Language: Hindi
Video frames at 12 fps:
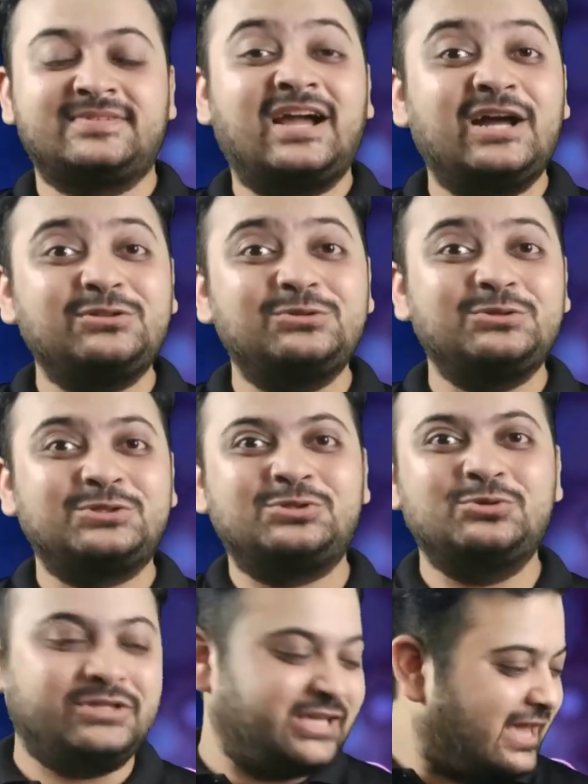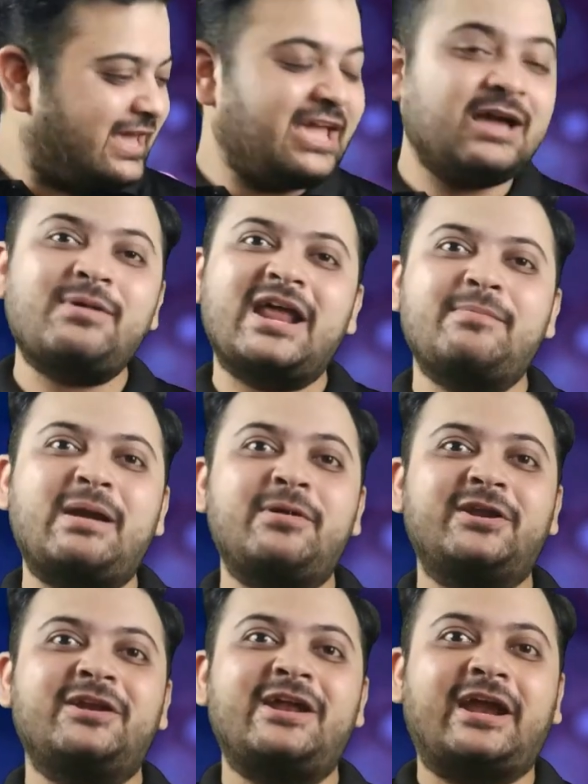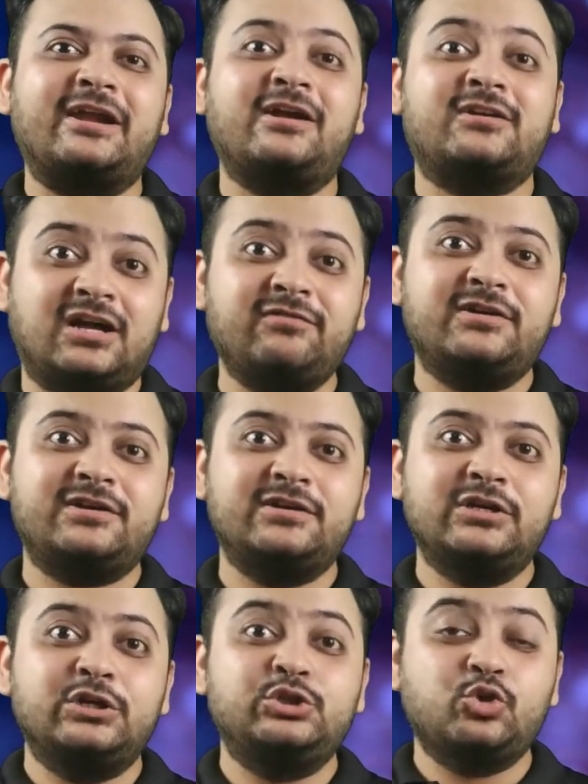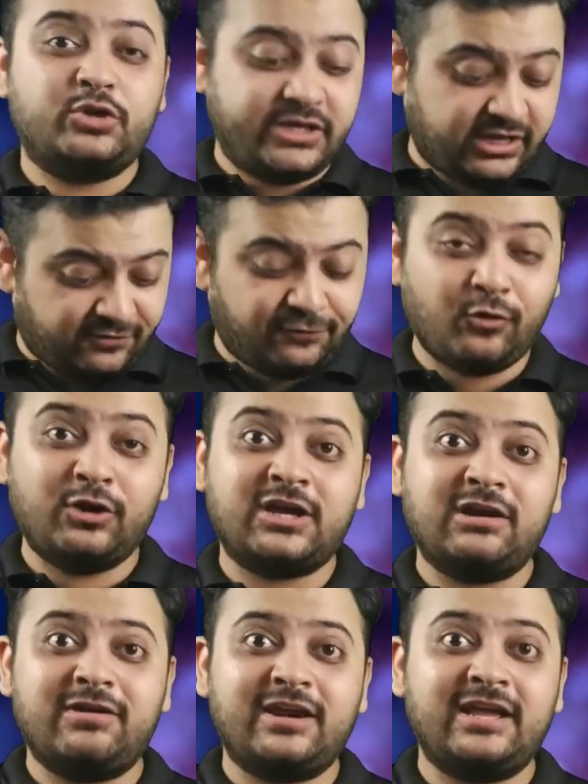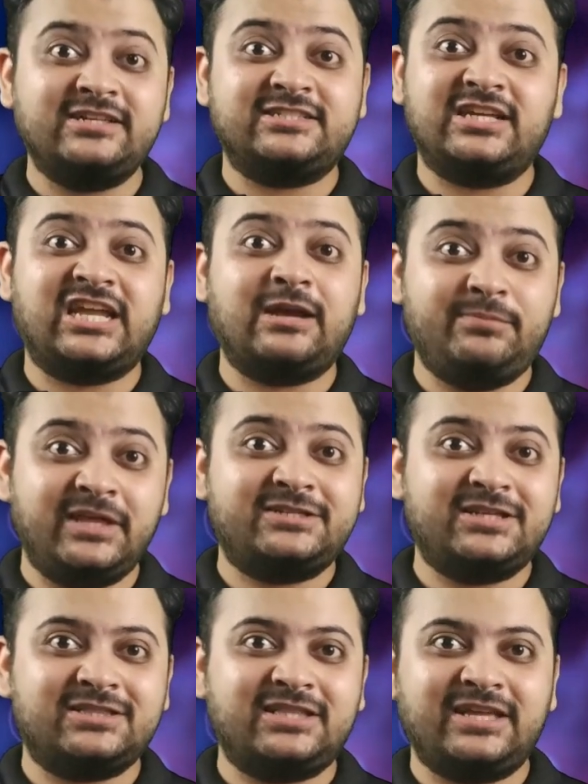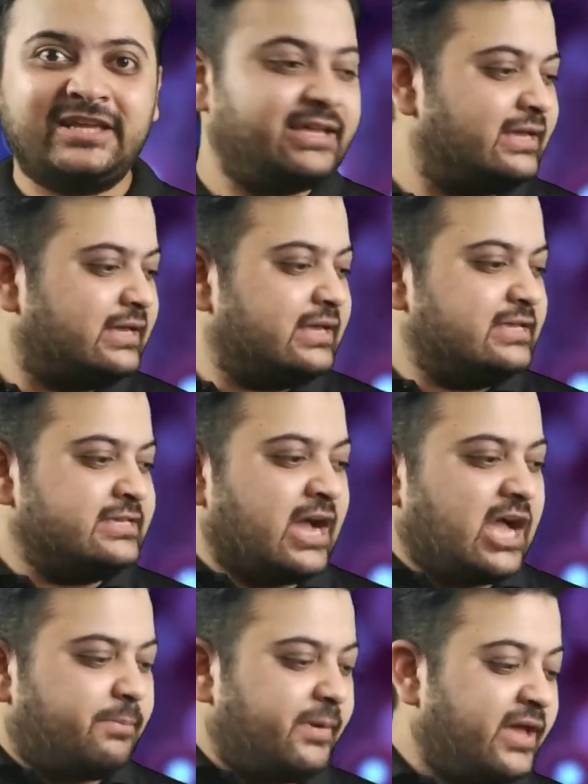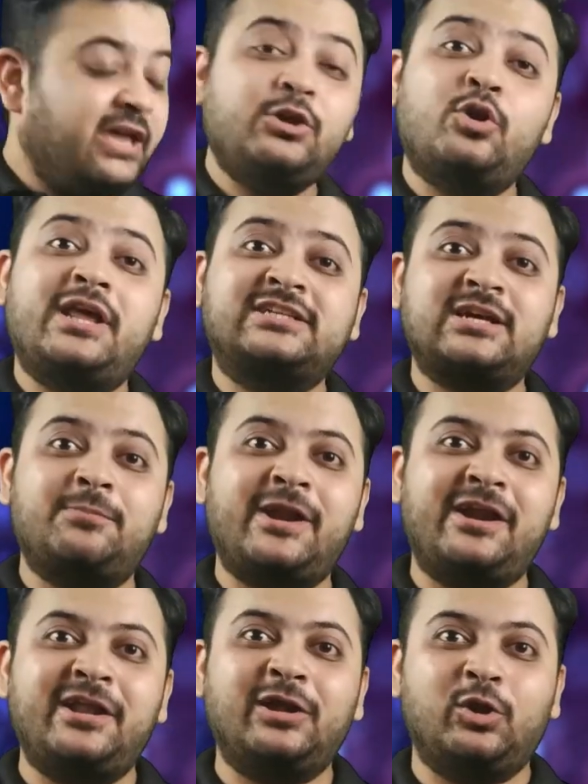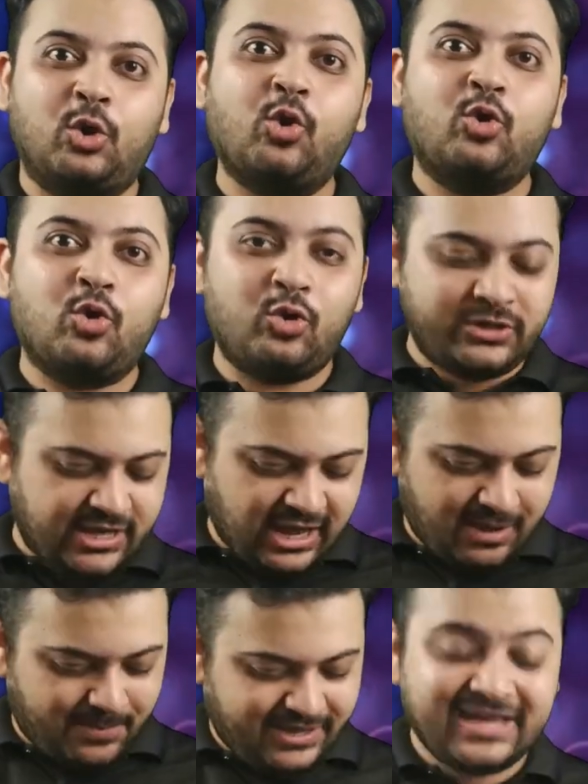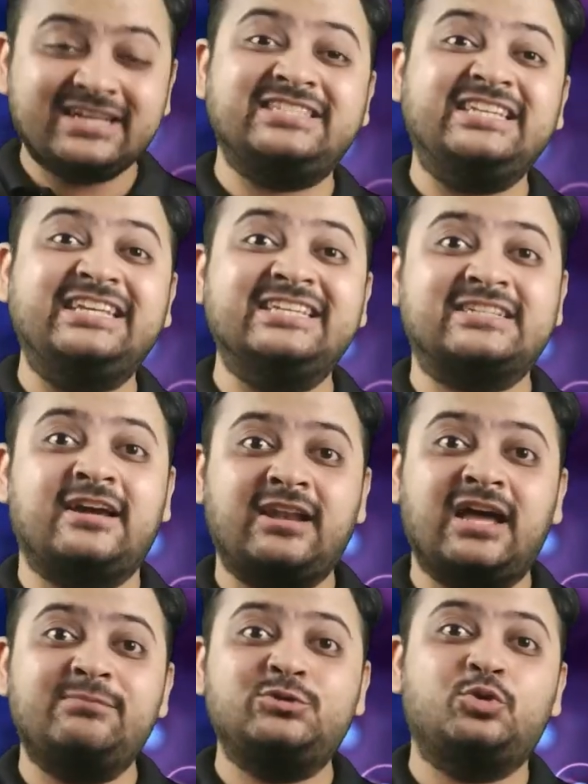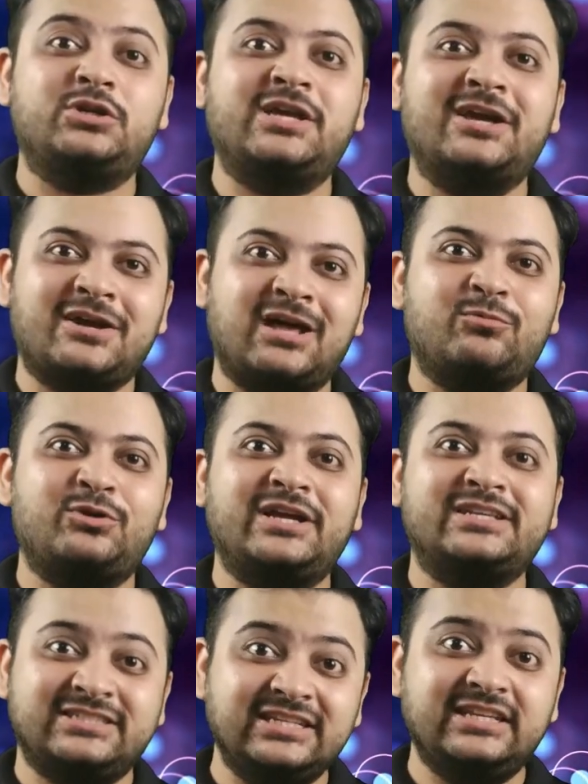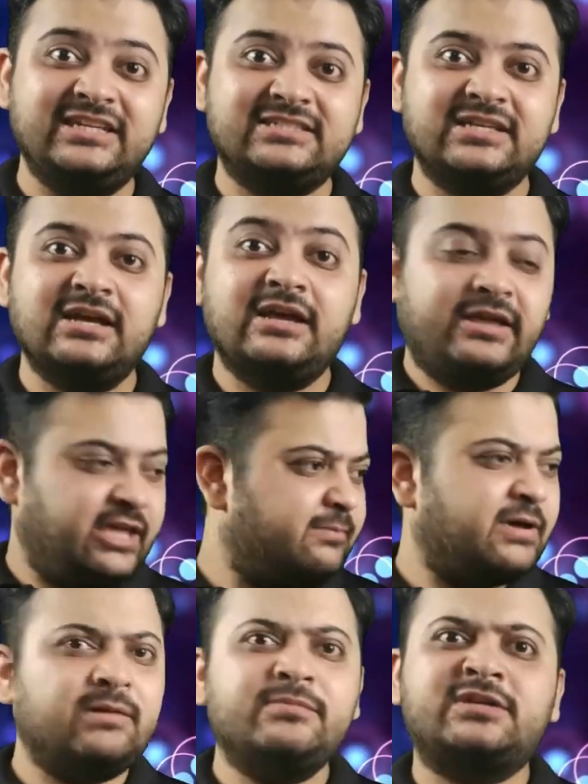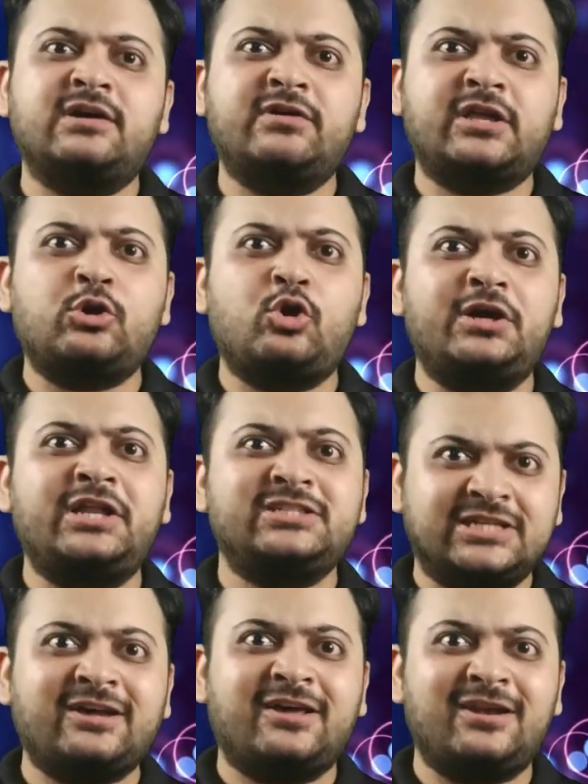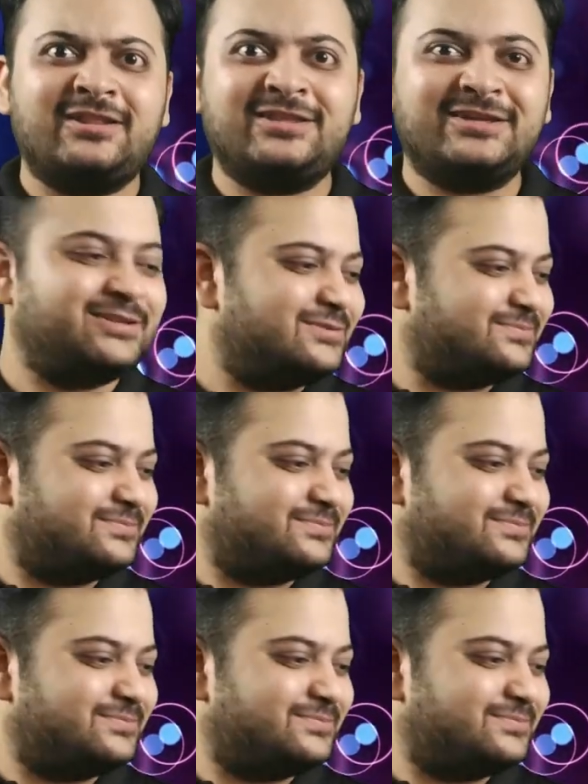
हाँ तो दोस्तों ये है हमारे बैडमिंटन रैकेट का कवर जो कि एक फुल कवर है जैसा कि आप देख सकते हैं यहाँ पे है योनेक्स का ब्रांडिंग लोगो यहाँ पे है सीरीज का नाम जो कि है कार्बोनेक्स सीरीज एक बार हम कवर की क्वालिटी चेक कर लेते हैं